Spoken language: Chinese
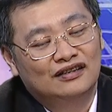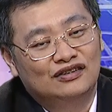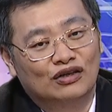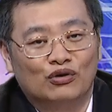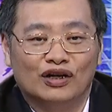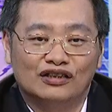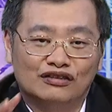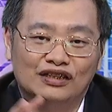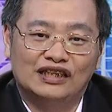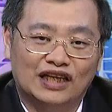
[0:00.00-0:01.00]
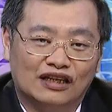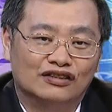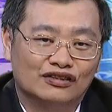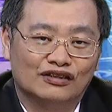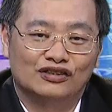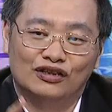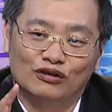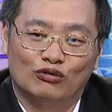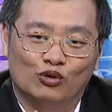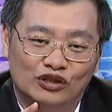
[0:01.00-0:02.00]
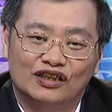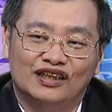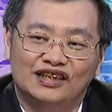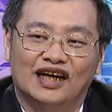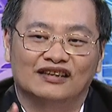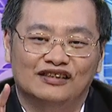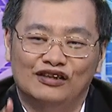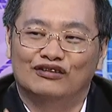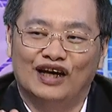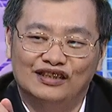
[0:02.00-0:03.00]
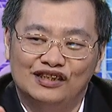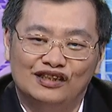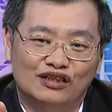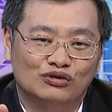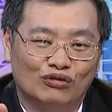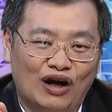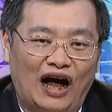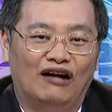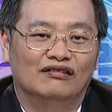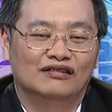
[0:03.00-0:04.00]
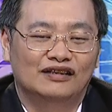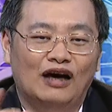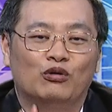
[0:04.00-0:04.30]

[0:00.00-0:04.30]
结果那时候在讲的时候，只有我就跟你讲，只有台积电说好。那